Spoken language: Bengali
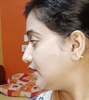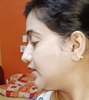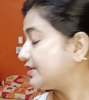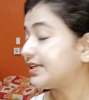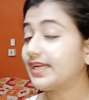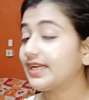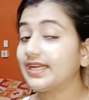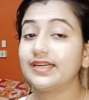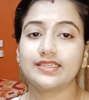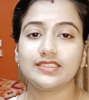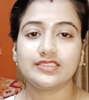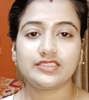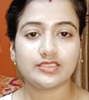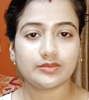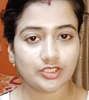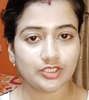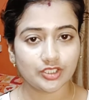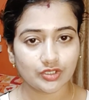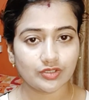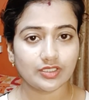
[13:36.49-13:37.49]
টায়ার্ড আছি
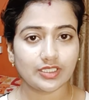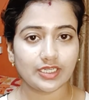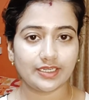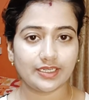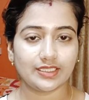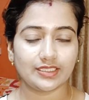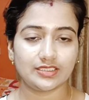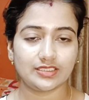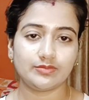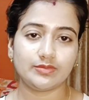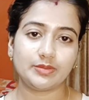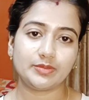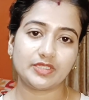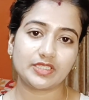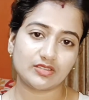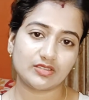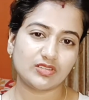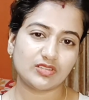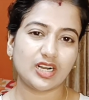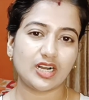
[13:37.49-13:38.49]
ভীষণ টায়ার্ড আছি
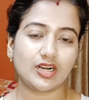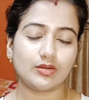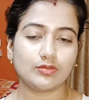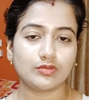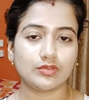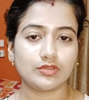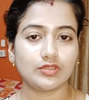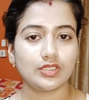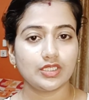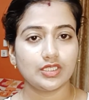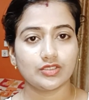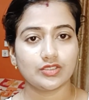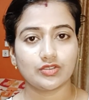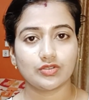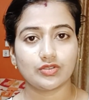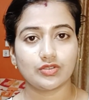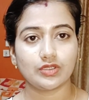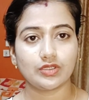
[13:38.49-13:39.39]
মেমটাকেও খাওয়াবো তো